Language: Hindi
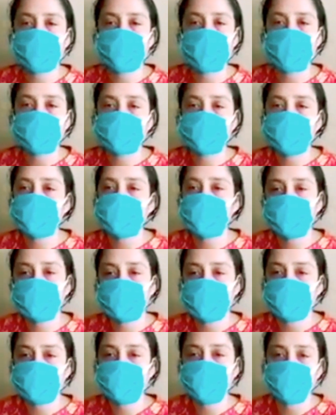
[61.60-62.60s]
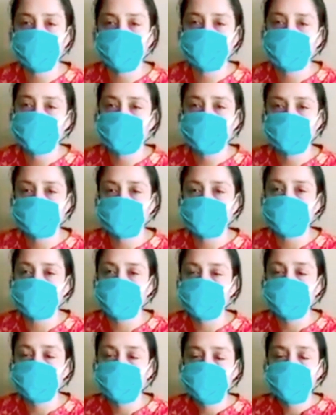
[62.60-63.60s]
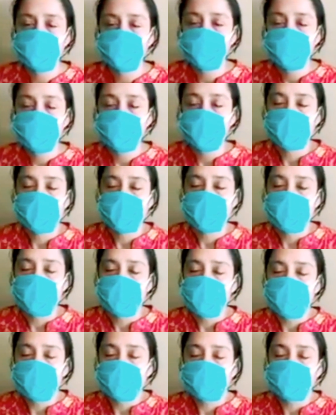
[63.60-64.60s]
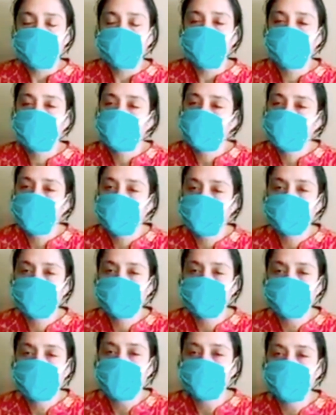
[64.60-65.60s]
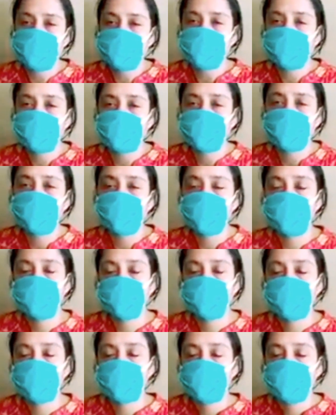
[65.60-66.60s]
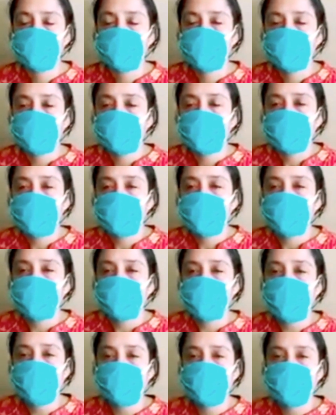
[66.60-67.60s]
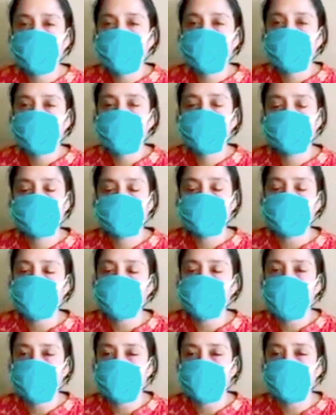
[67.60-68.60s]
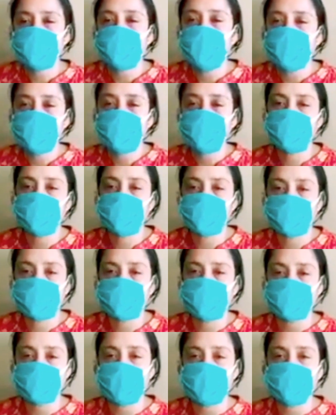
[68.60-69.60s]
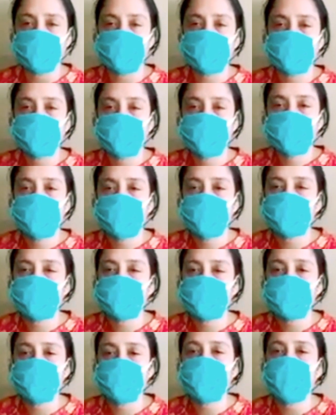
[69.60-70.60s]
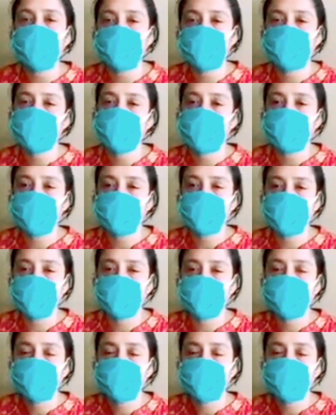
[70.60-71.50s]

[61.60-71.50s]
ख़राब थी मेरी मम्मी और मेरे हस्बैंड दोनों एक साथ एडमिट हुए वहाँ पे इतनी लापरवाही हुई उनके साथ इतनी लापरवाही हुई